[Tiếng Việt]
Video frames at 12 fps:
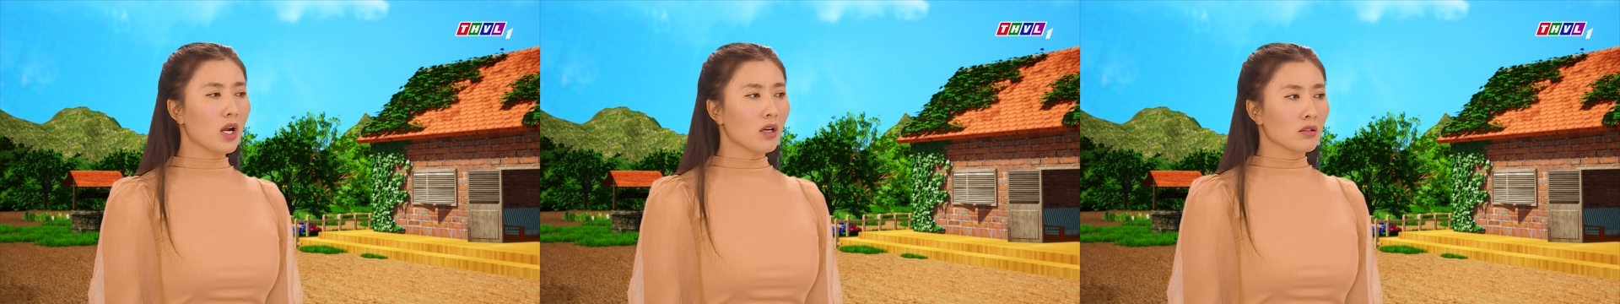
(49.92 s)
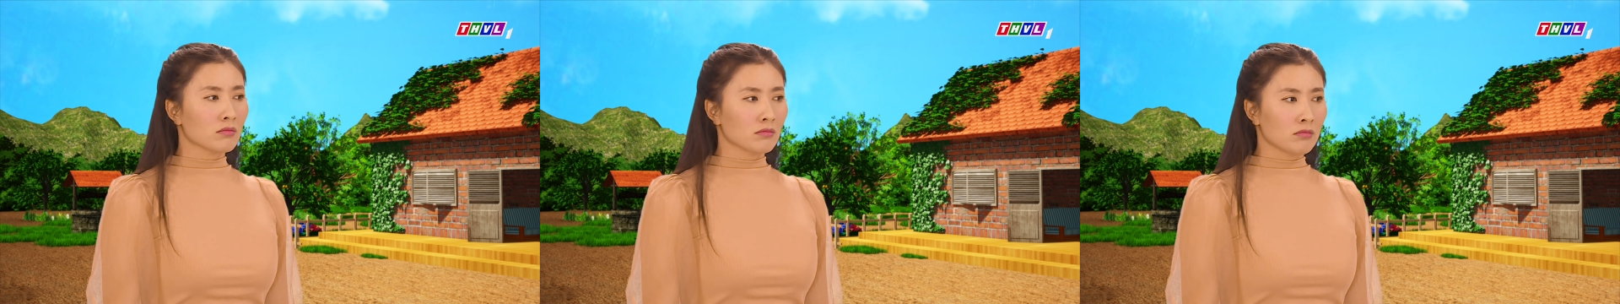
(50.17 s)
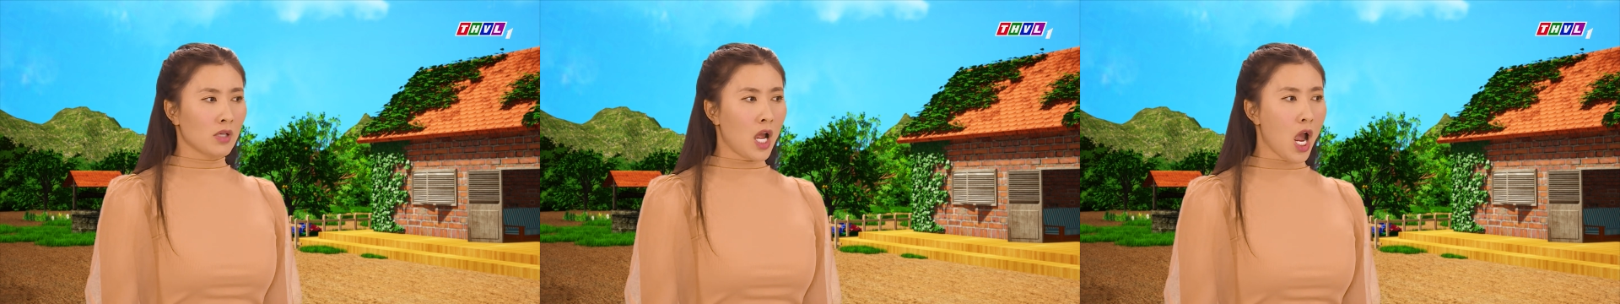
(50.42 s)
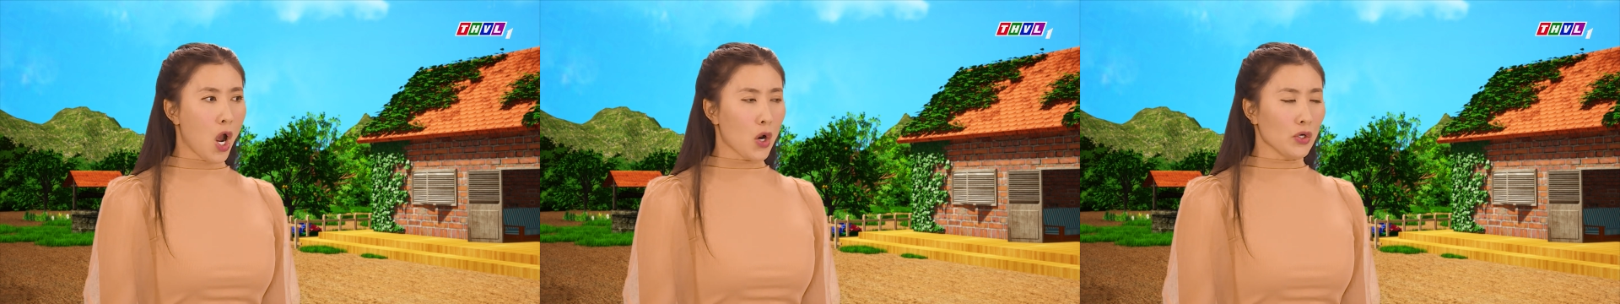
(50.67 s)
á
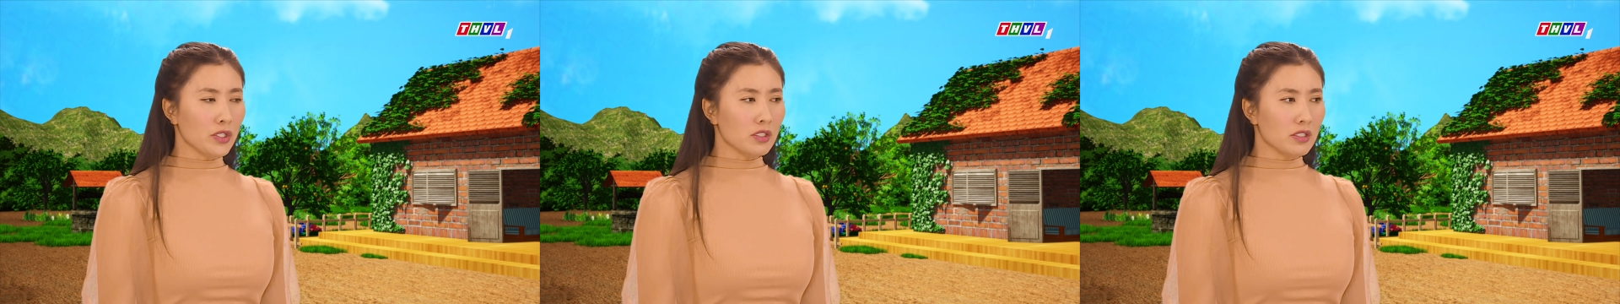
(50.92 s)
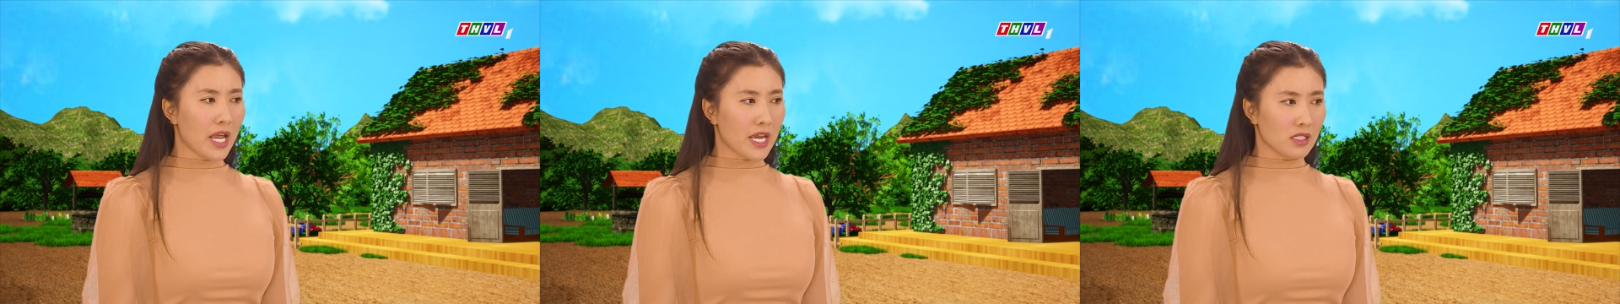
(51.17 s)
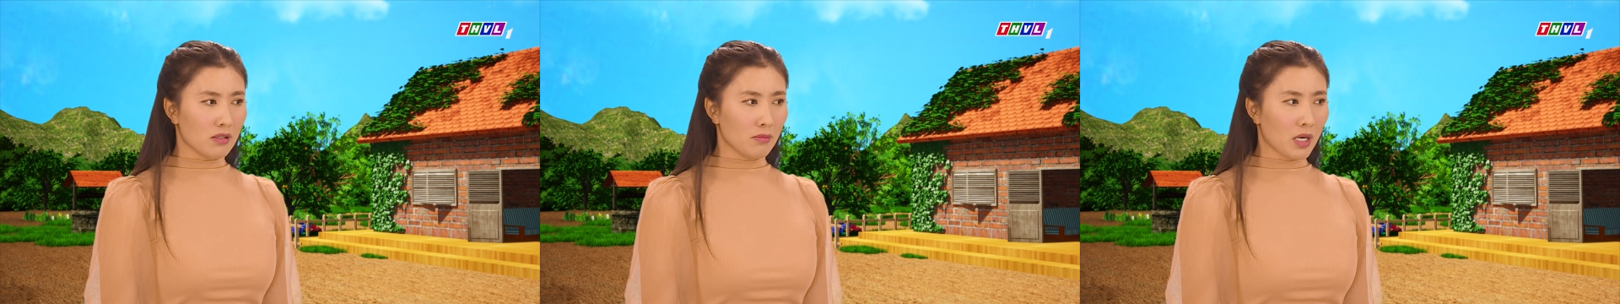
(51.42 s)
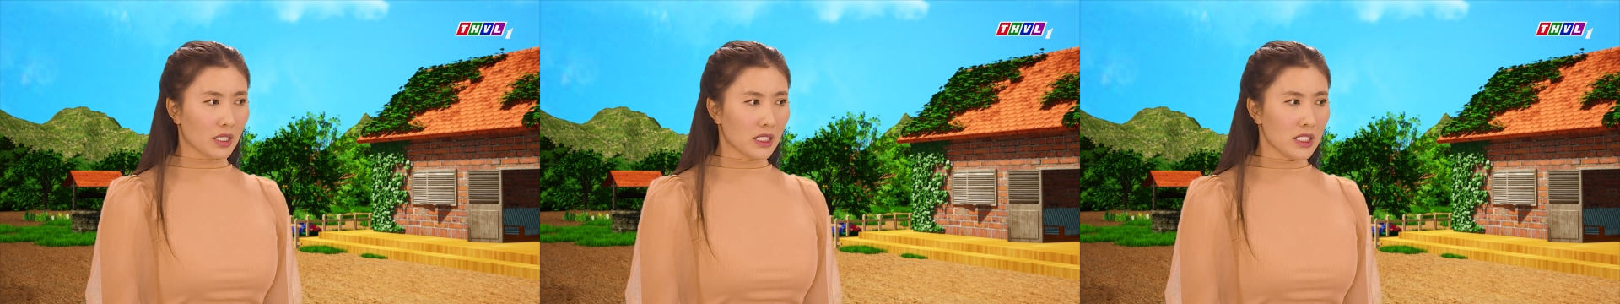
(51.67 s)
hỏi như vậy
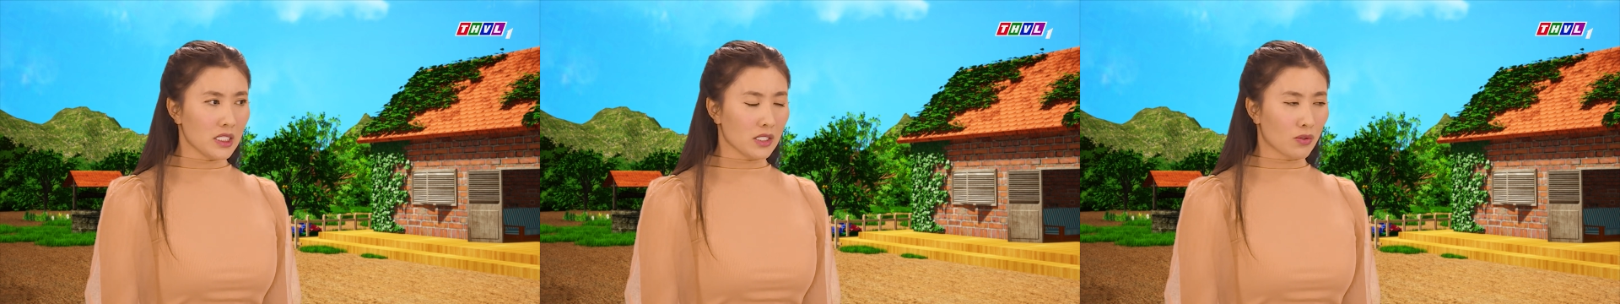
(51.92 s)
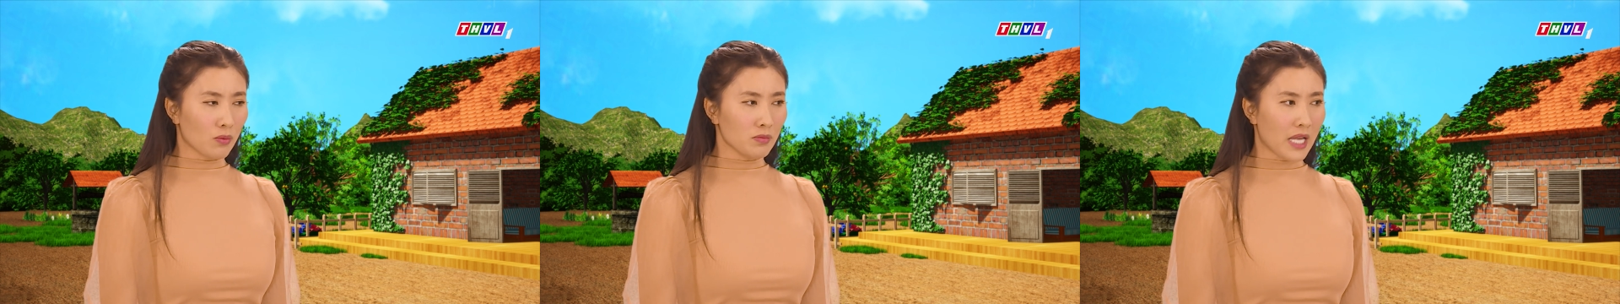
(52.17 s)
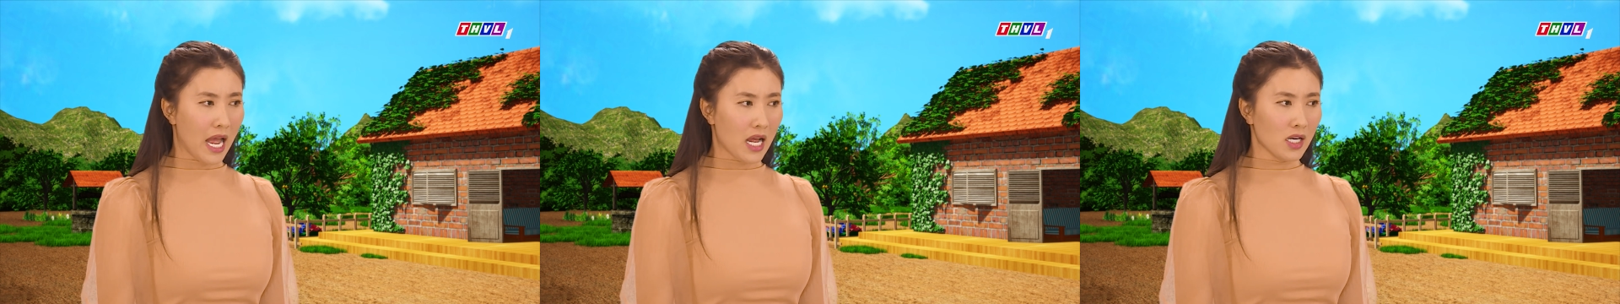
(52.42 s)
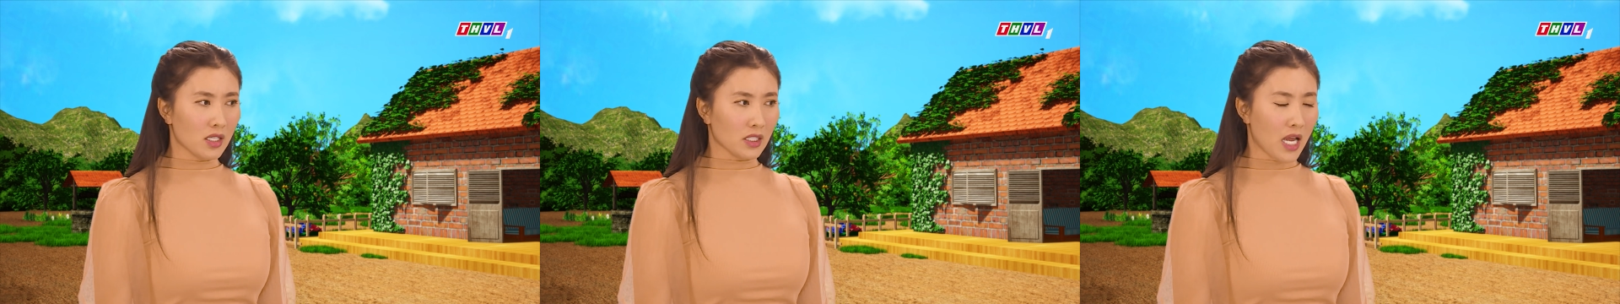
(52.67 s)
mà cái gì cũng
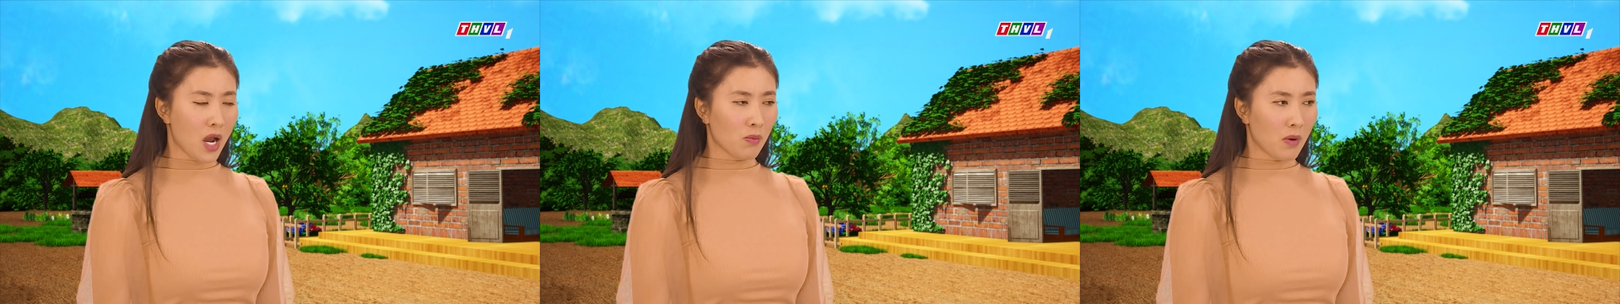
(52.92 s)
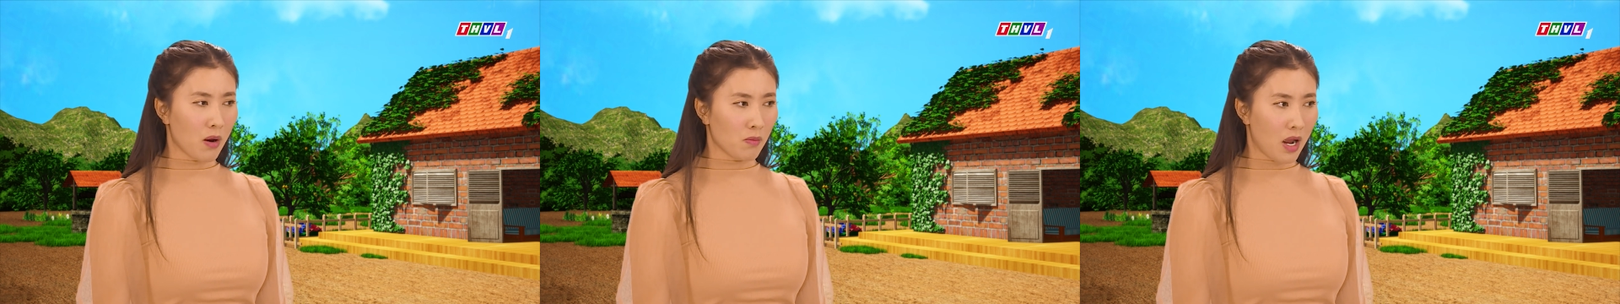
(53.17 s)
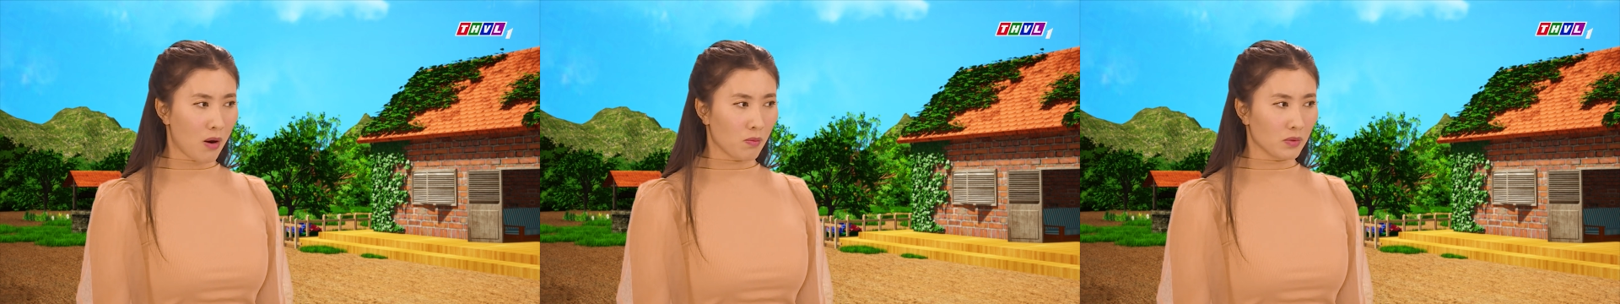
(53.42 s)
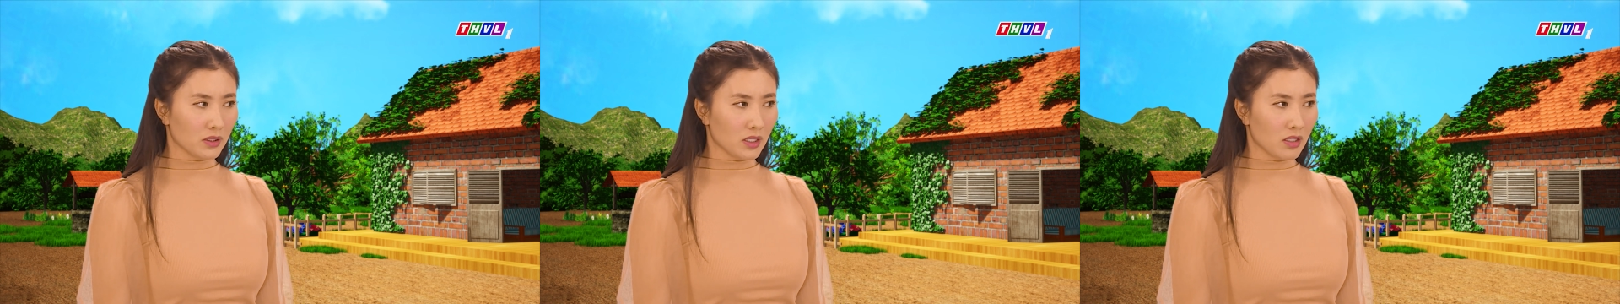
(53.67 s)
trả lời không không
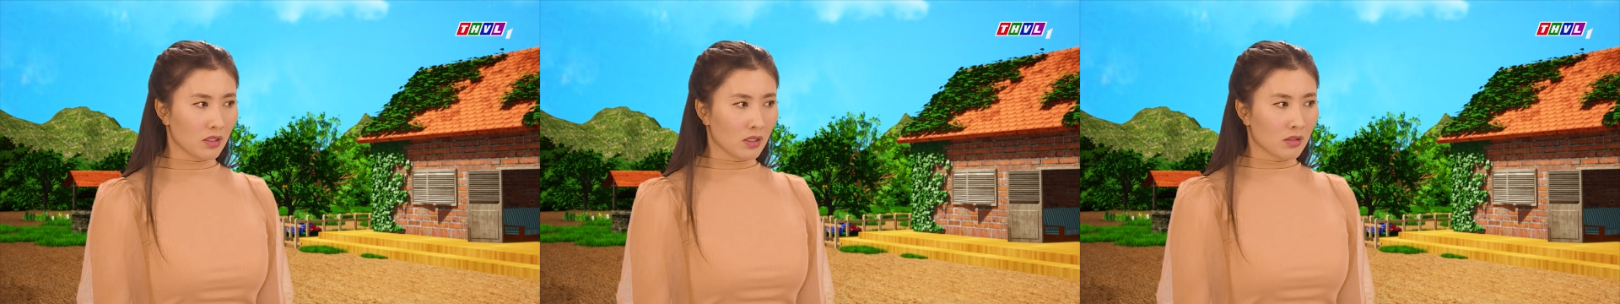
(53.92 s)
không hết đó